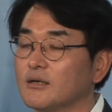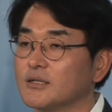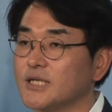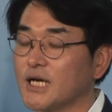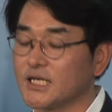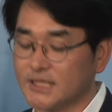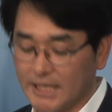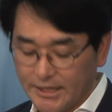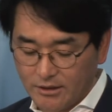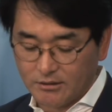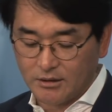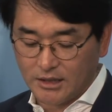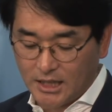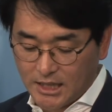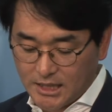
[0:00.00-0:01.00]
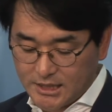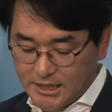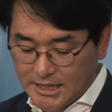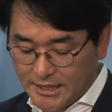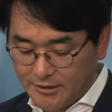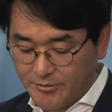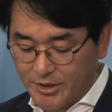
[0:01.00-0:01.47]
제가 사력을
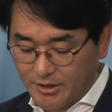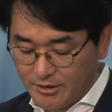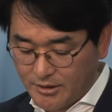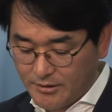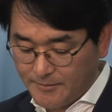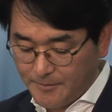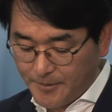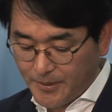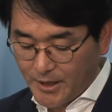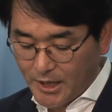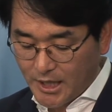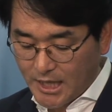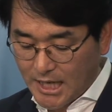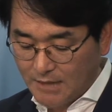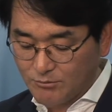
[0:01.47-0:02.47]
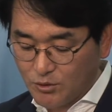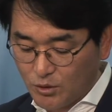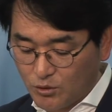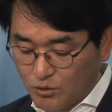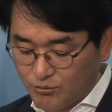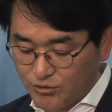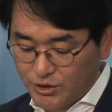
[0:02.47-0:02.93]
다하지 않으면
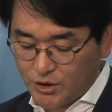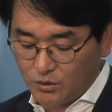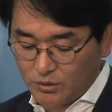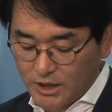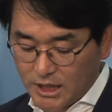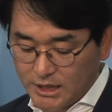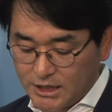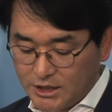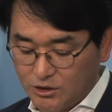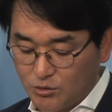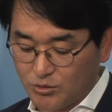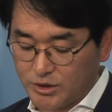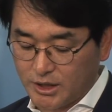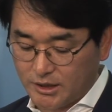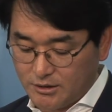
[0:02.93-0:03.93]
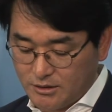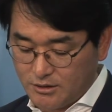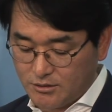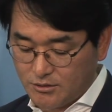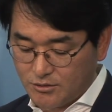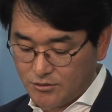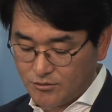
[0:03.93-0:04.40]
아무것도 묻지도 따지지도
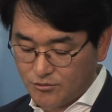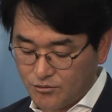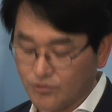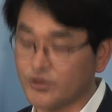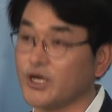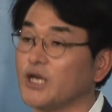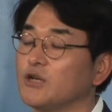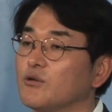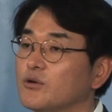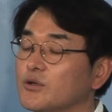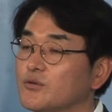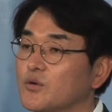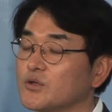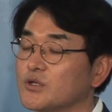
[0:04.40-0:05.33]
못하는 국회의원으로